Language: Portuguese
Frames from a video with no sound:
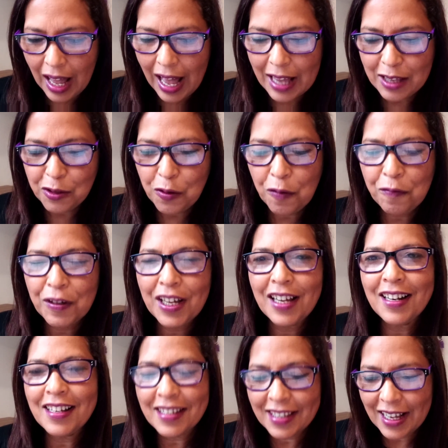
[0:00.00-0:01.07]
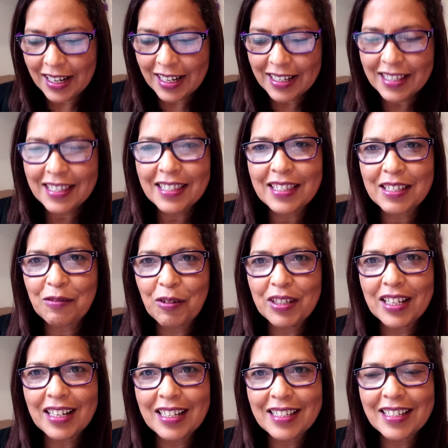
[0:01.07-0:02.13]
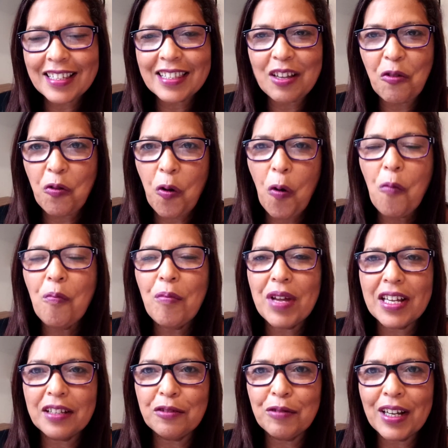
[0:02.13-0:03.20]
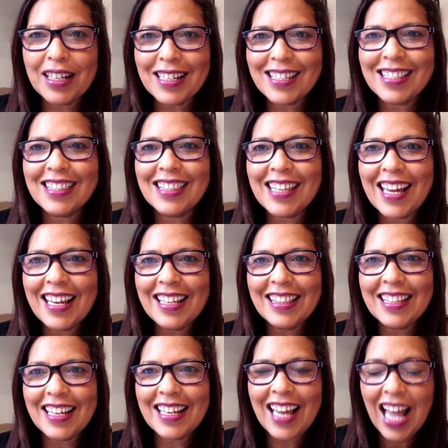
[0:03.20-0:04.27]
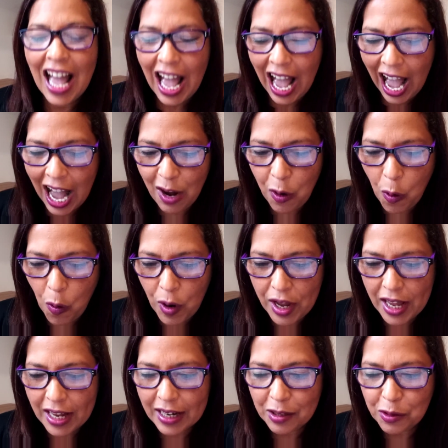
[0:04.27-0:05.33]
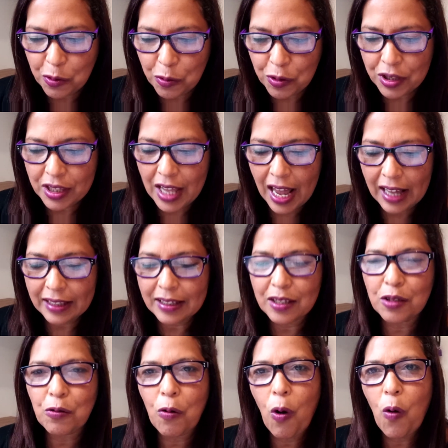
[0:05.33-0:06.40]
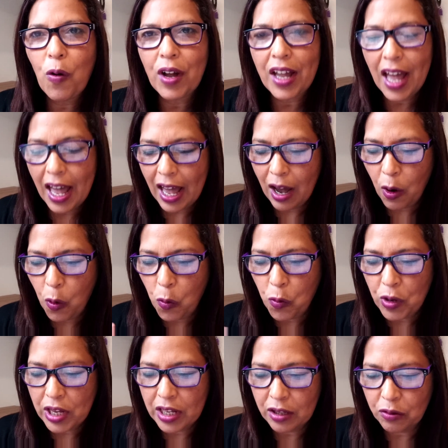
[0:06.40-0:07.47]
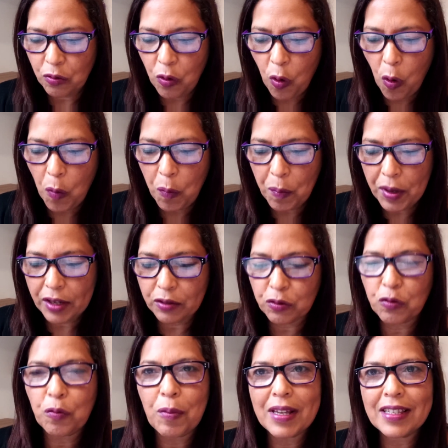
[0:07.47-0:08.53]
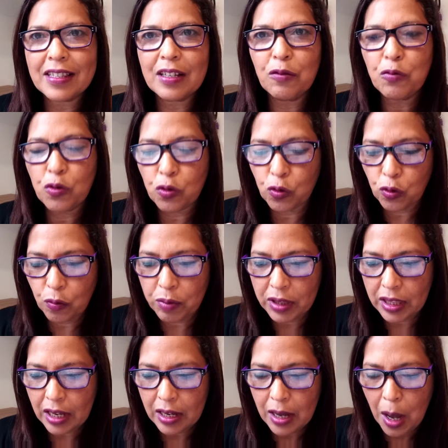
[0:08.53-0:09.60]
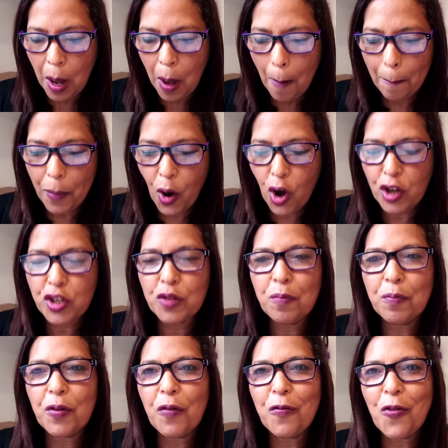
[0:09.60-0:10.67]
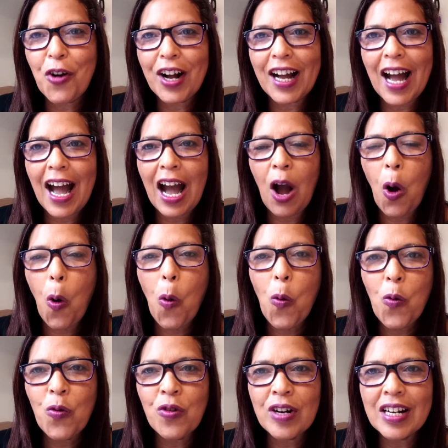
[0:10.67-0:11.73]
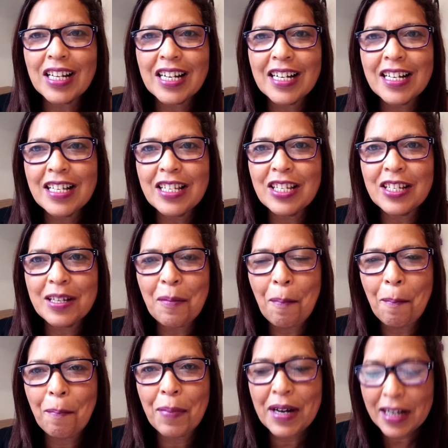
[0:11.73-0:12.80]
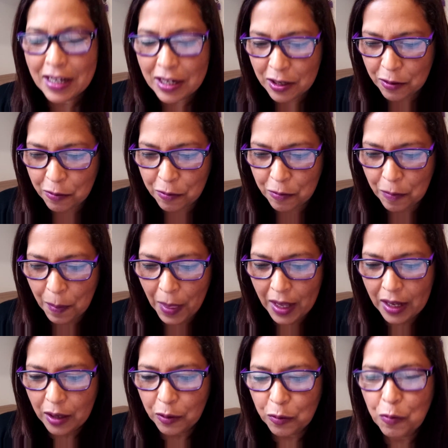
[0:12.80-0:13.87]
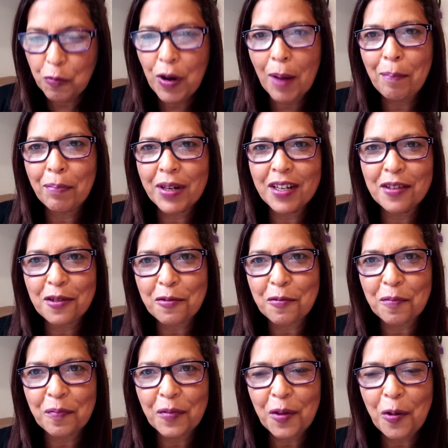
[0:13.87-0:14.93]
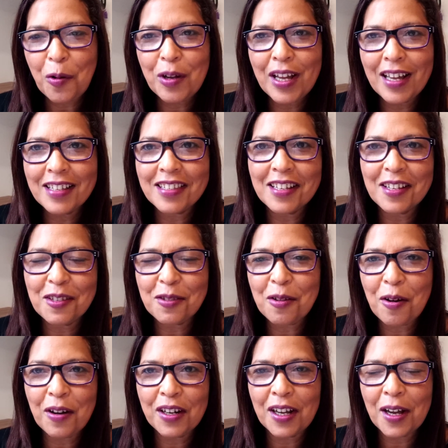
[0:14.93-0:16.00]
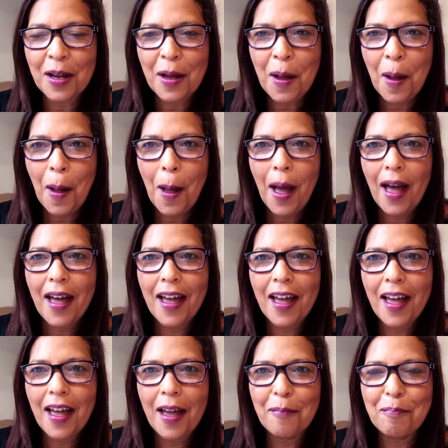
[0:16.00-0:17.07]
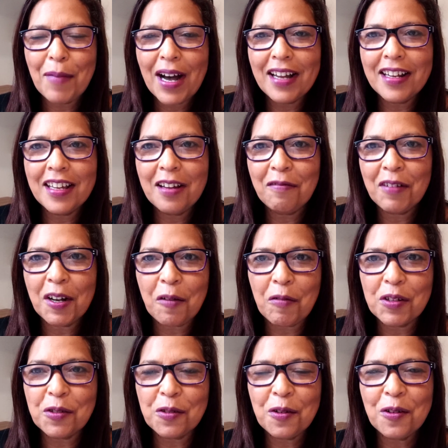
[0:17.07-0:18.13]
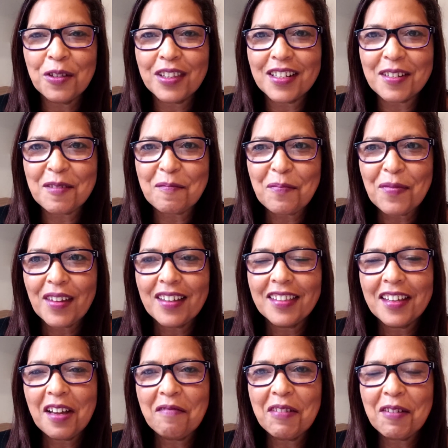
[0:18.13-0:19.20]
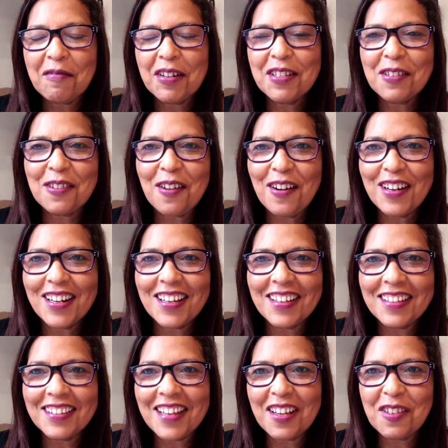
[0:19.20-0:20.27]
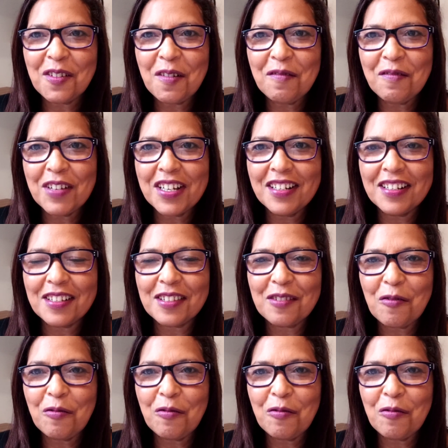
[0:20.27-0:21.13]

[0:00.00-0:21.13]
As ovelhas, elas, quando elas estão com medo, elas tendem a correr assustadas. Qualquer ruído ou perturbação súbita pode provocar um grande pânico no aprisco. Conhece a história é, Maria vai com as outras, tem a ver com a história das ovelhas.